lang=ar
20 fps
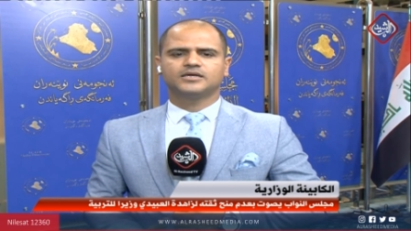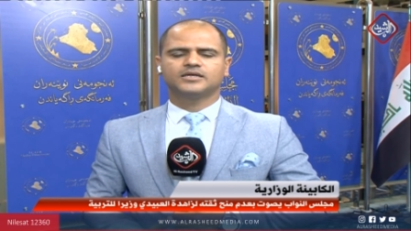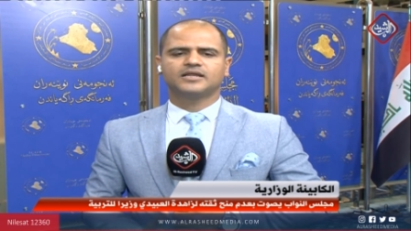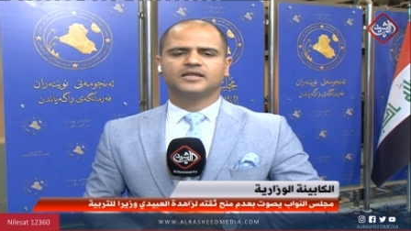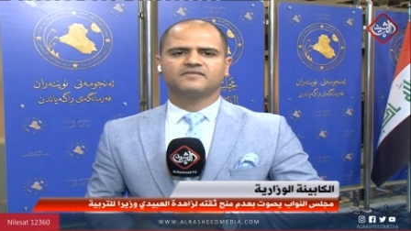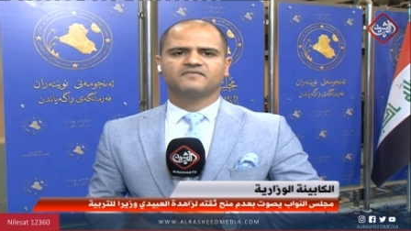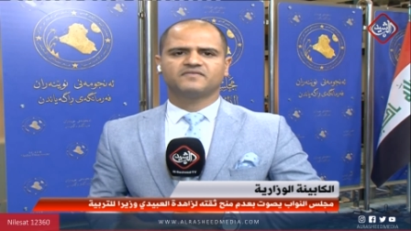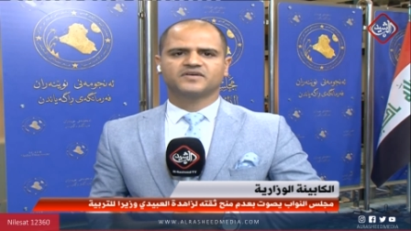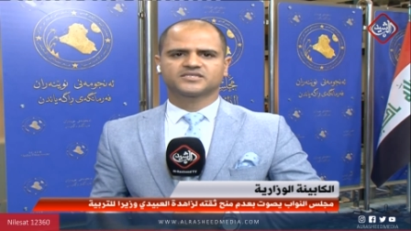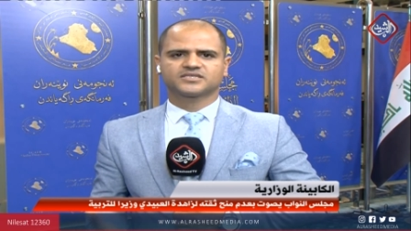إلى
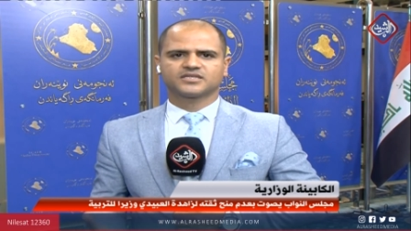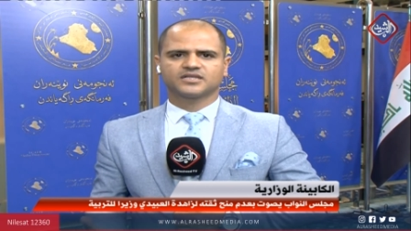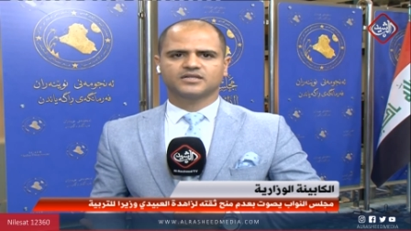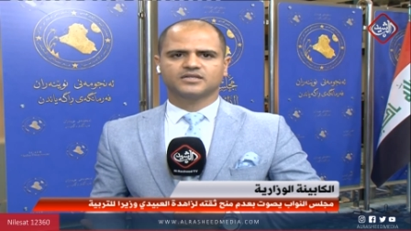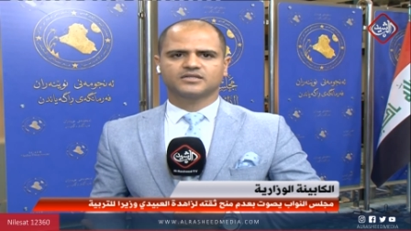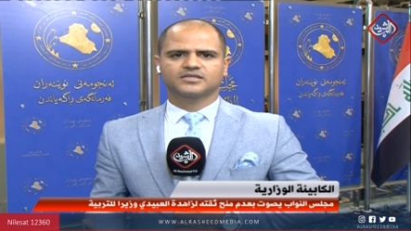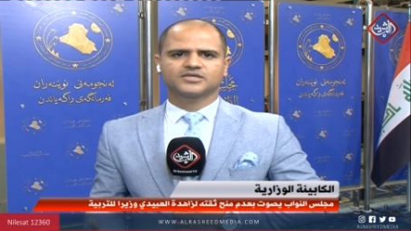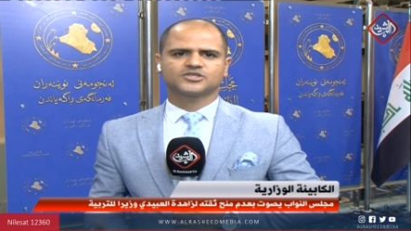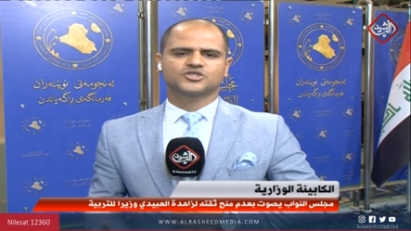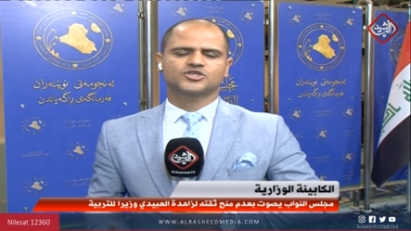الفصل
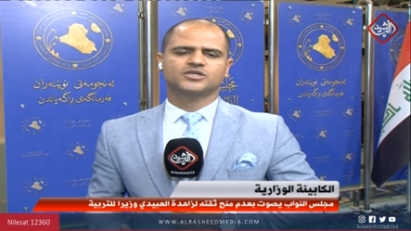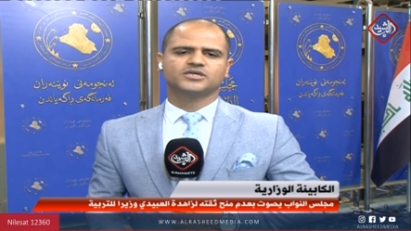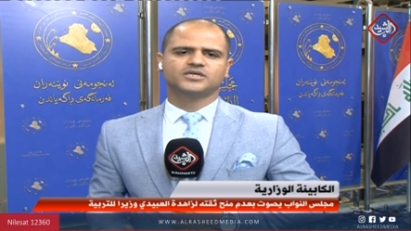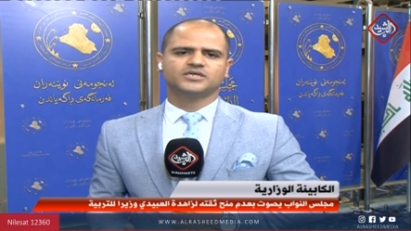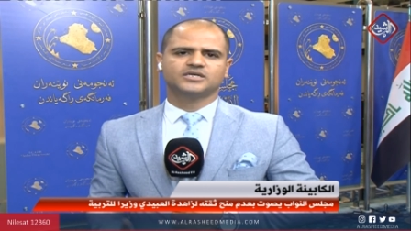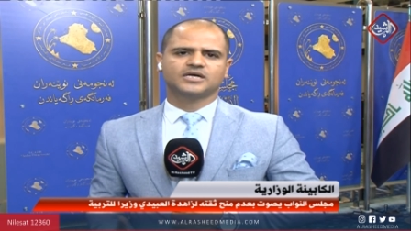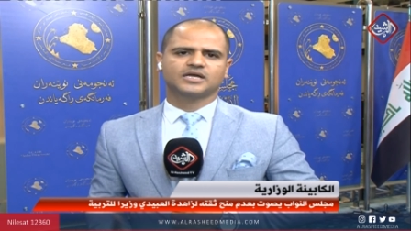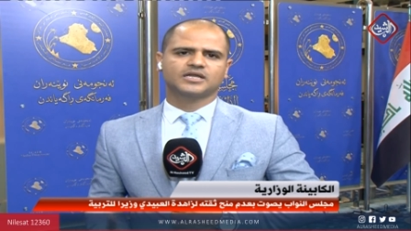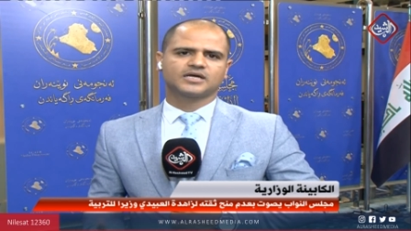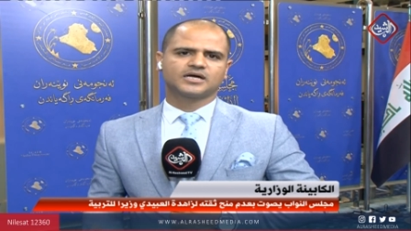
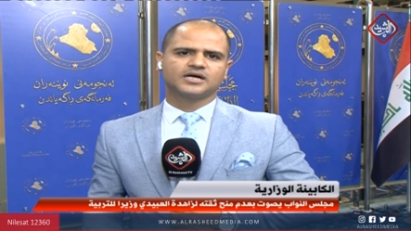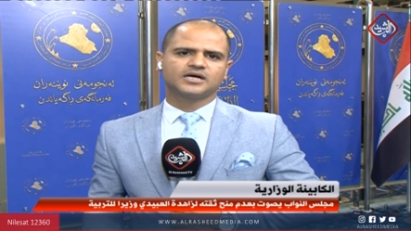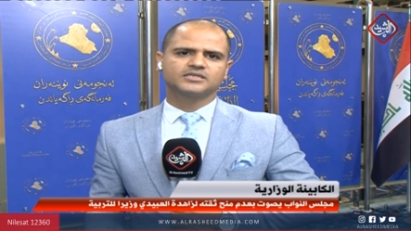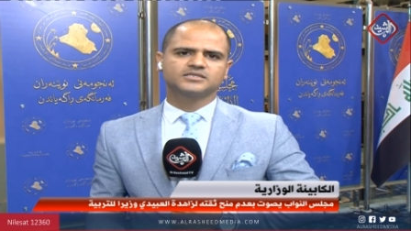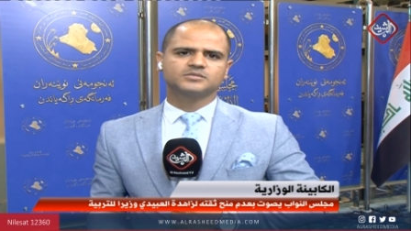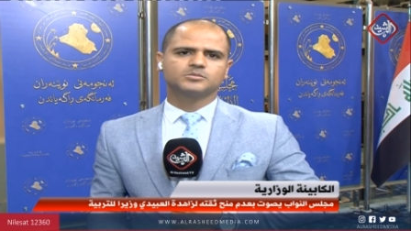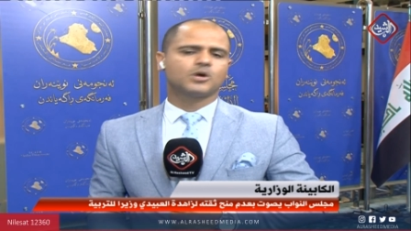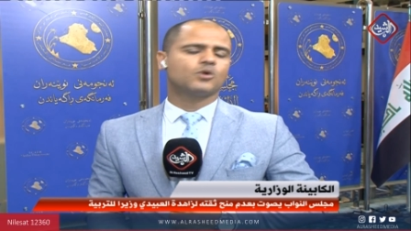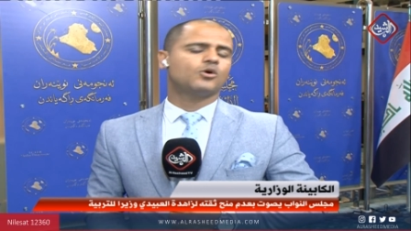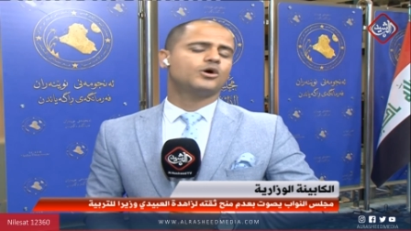التشريعي
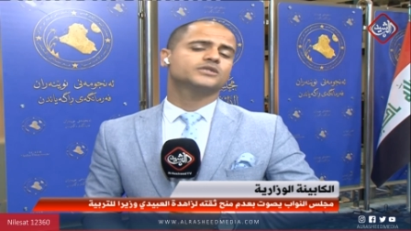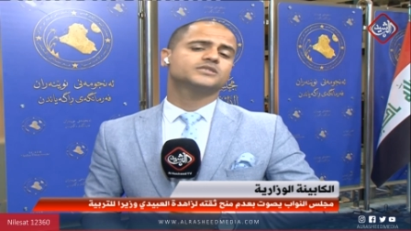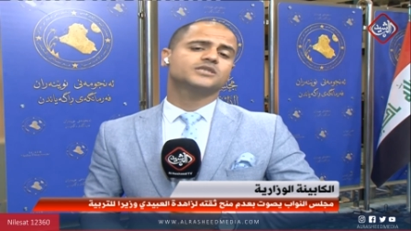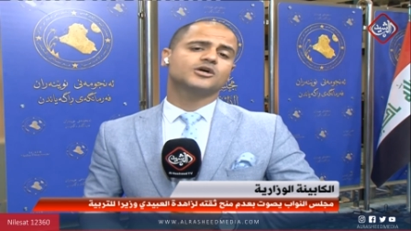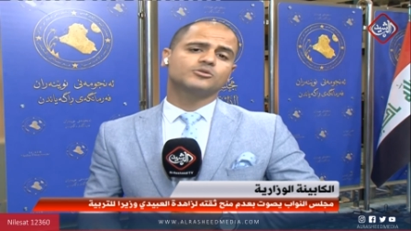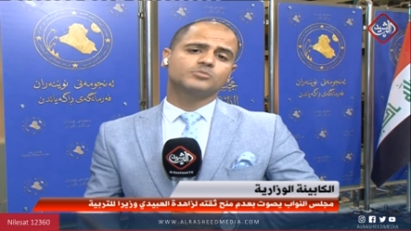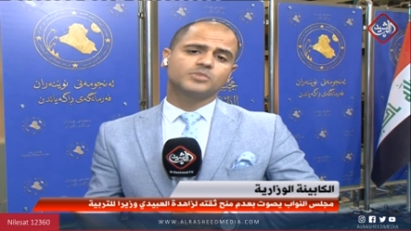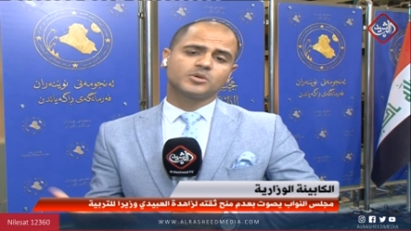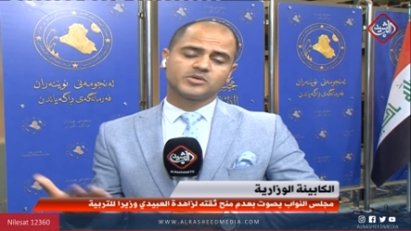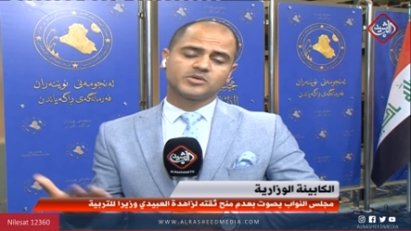القادم أو حتى
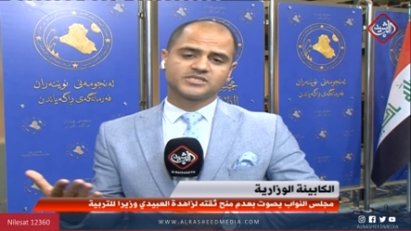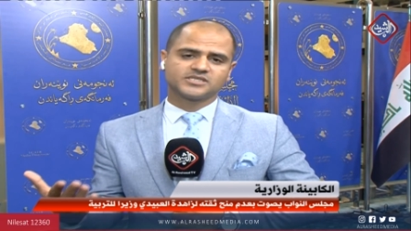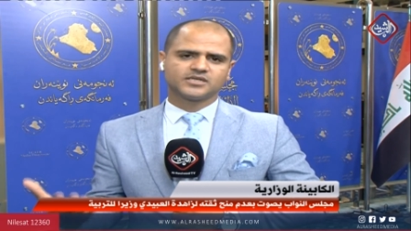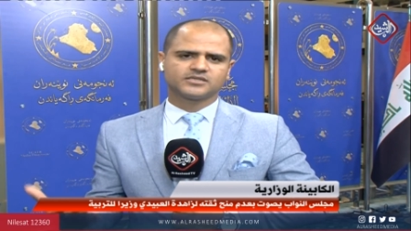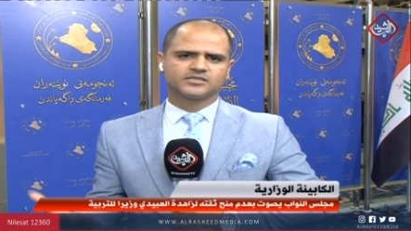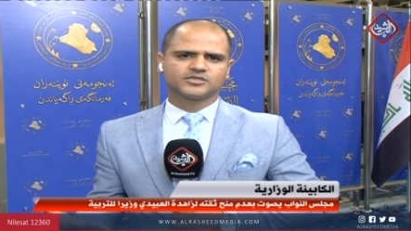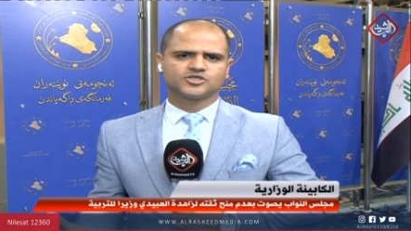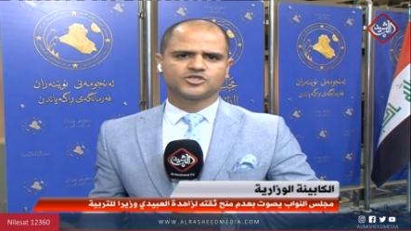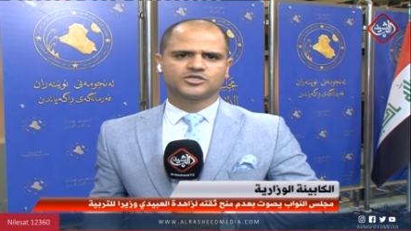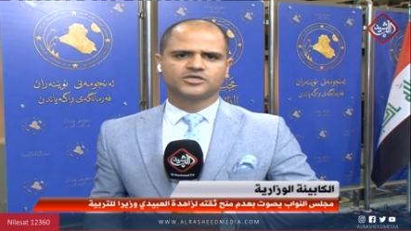ربما السنة
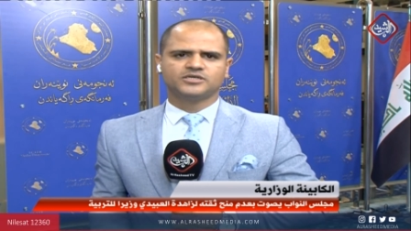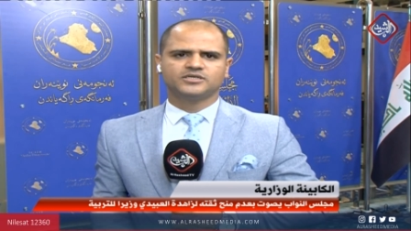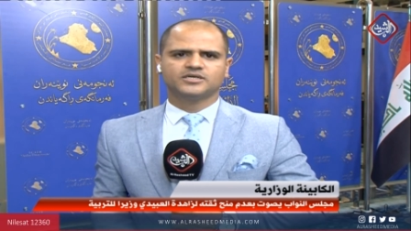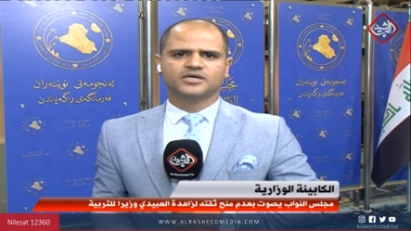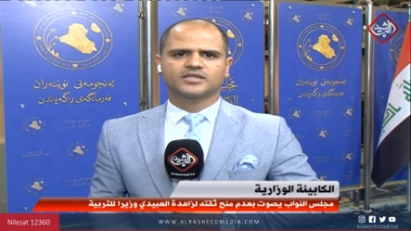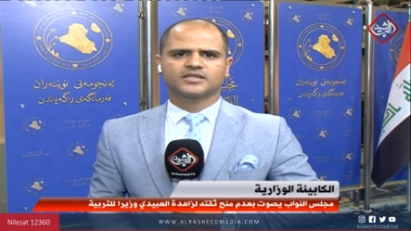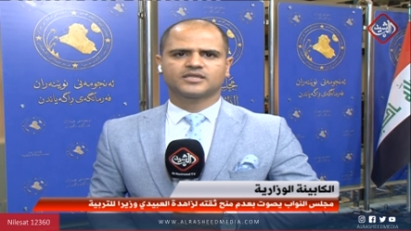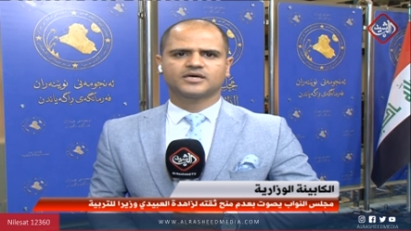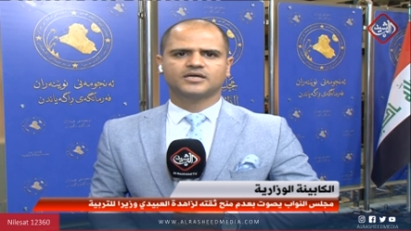التشريعية